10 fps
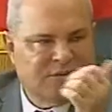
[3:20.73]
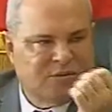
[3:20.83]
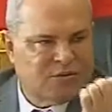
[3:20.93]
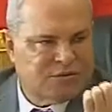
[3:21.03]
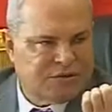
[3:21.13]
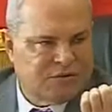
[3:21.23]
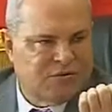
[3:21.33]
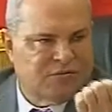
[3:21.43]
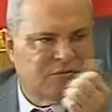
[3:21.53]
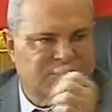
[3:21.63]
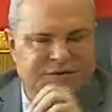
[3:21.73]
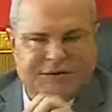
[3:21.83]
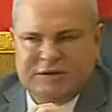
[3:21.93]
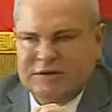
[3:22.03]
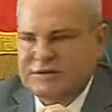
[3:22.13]
Брусаков в курсе
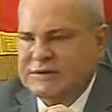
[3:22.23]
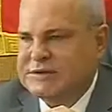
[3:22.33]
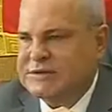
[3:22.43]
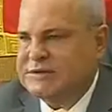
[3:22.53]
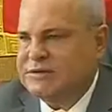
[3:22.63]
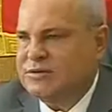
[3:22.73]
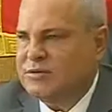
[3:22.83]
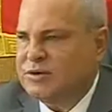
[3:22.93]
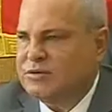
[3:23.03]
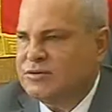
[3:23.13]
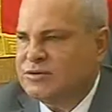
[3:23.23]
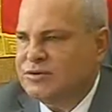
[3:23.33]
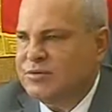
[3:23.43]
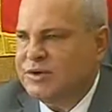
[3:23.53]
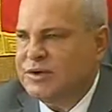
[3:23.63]
дела, создаем летучую
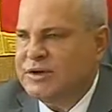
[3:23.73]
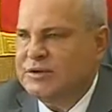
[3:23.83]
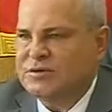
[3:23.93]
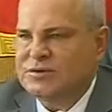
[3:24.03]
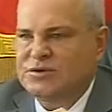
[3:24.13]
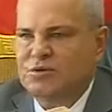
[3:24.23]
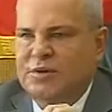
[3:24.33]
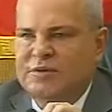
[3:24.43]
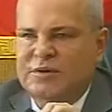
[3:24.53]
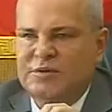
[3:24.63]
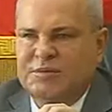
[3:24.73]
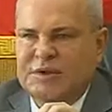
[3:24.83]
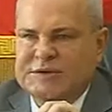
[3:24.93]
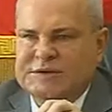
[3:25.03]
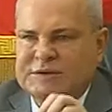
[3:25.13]
бригаду с дубовым
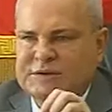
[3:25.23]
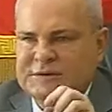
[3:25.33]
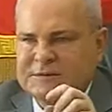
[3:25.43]
месте.